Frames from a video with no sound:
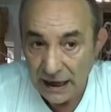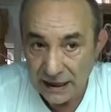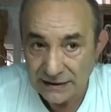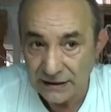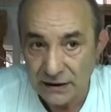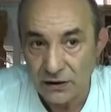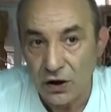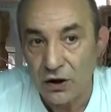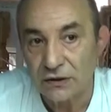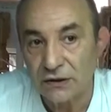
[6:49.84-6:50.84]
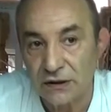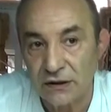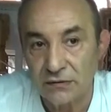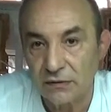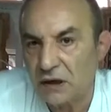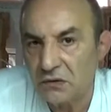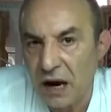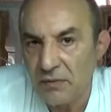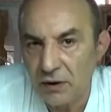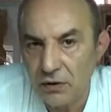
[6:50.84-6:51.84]
a Centre Gross credo che
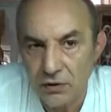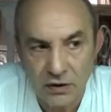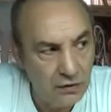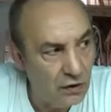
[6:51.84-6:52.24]
abbia ancora